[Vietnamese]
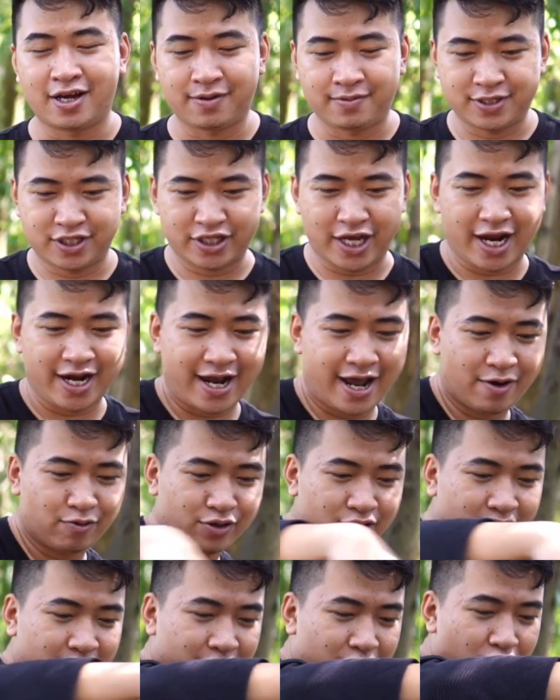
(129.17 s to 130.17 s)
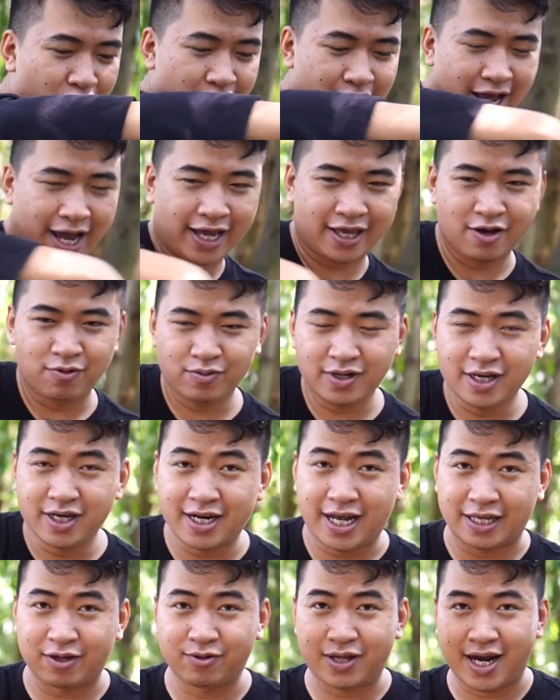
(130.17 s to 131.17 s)
stereo từ cái loa này giống như
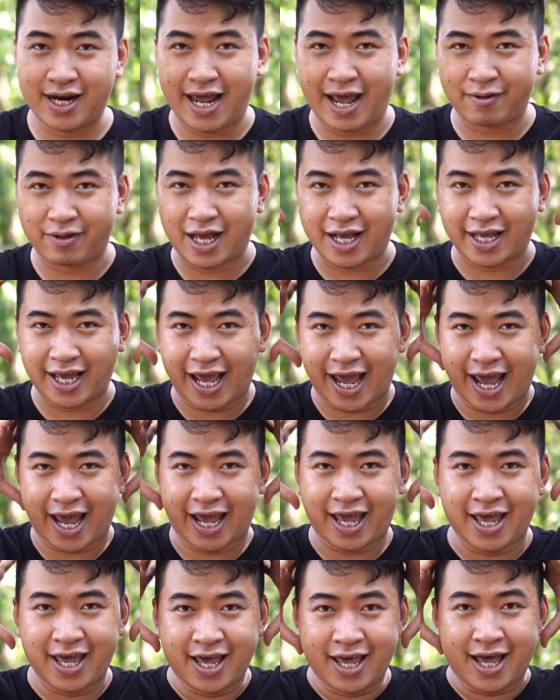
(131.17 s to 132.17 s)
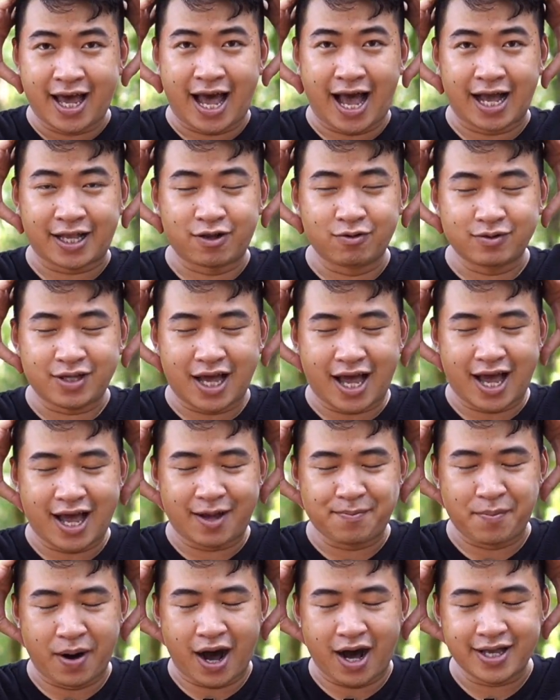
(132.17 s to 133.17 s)
là chúng ta đeo tai nghe à, chúng
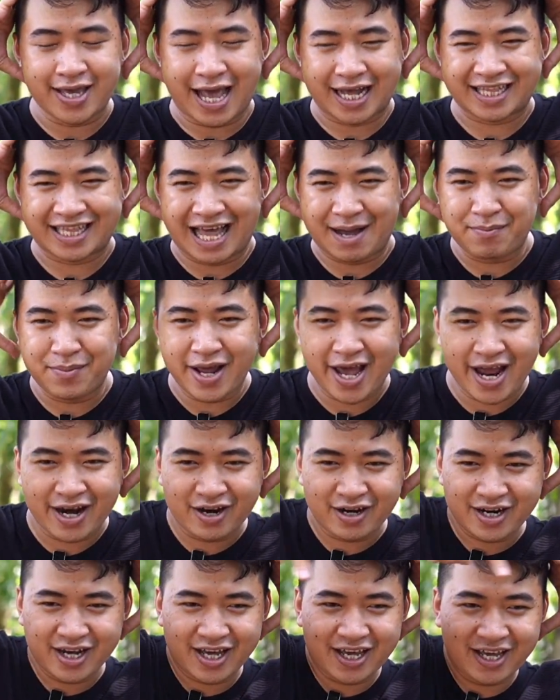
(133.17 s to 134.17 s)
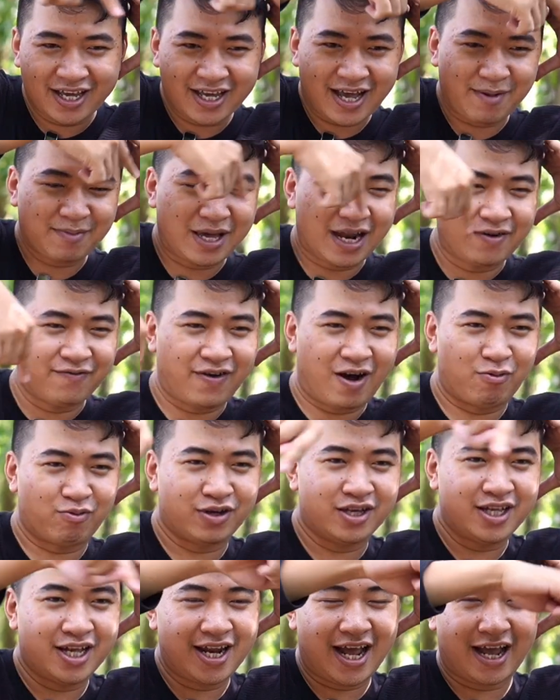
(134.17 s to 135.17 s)
ta mở nhạc 8D nó đi âm thanh vòng
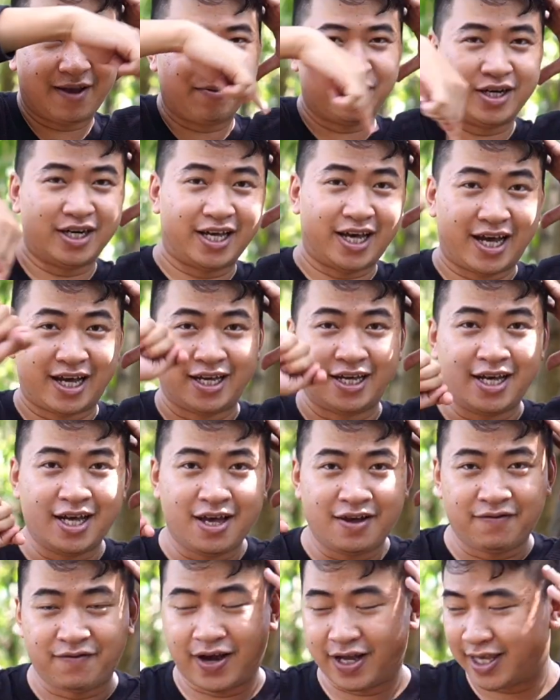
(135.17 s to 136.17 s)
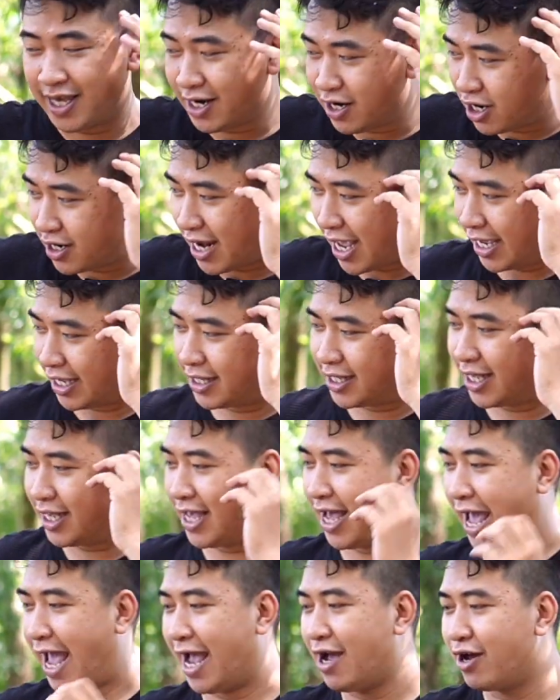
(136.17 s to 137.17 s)
như thế này mọi người ha và chiếc loa này thì
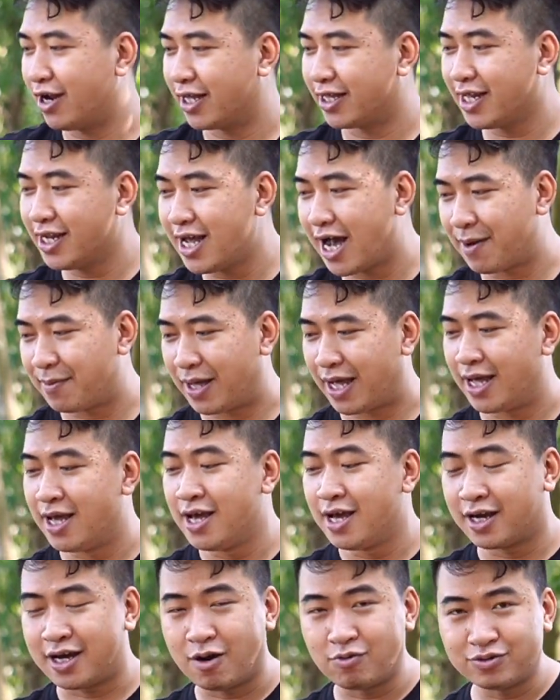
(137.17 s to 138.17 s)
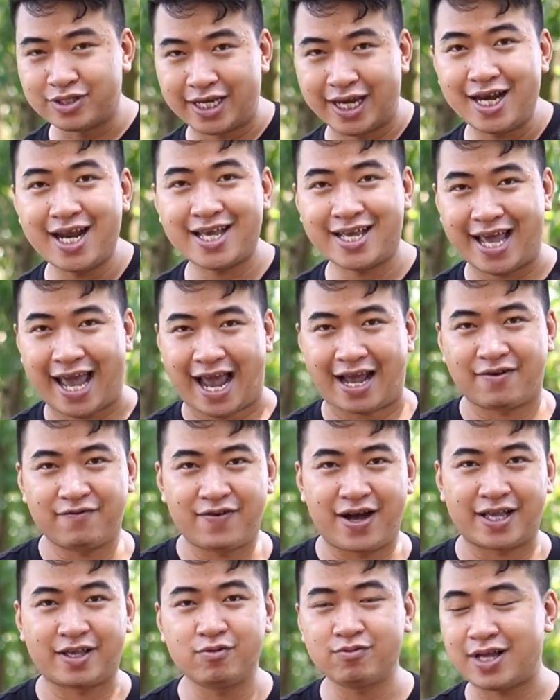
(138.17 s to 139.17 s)
hãng họ đã tích hợp là không chỉ là nhạc
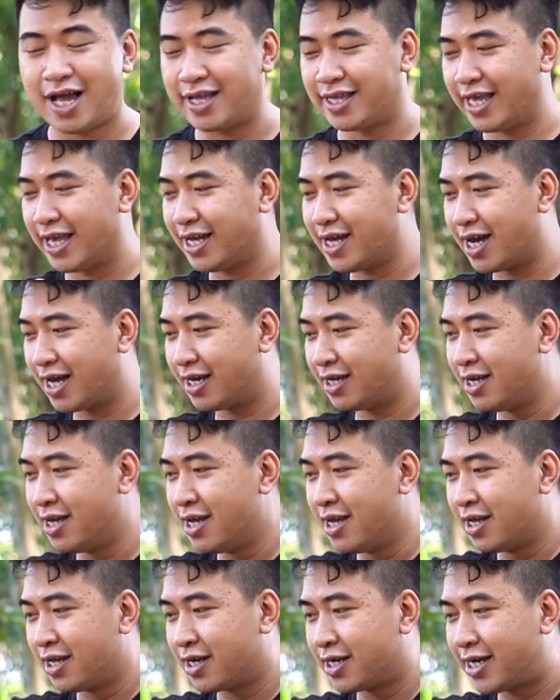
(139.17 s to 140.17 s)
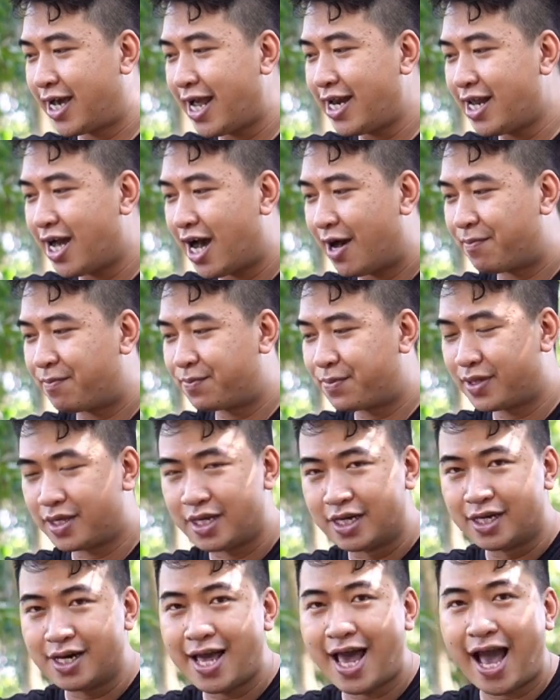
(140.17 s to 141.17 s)
và chúng ta chỉ cần kết hợp
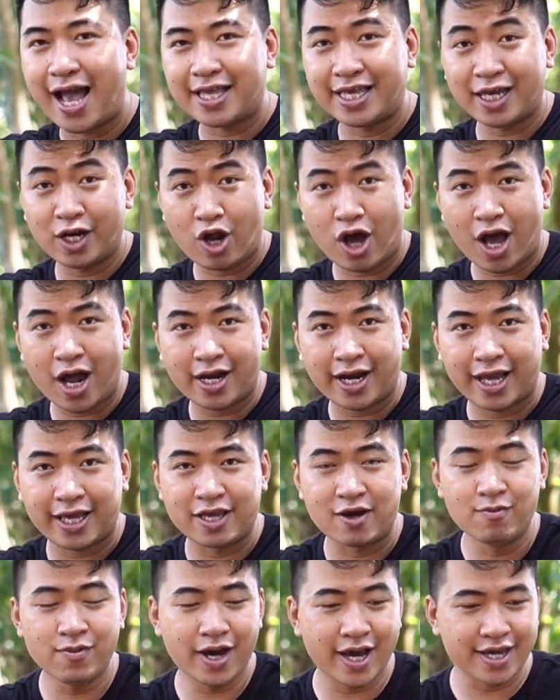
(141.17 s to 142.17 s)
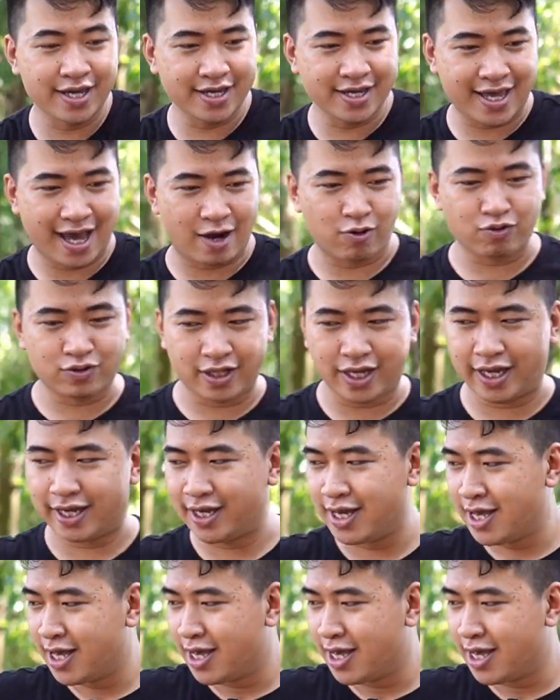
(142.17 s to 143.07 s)
giữa hai chiếc loa này giống y như nhau thì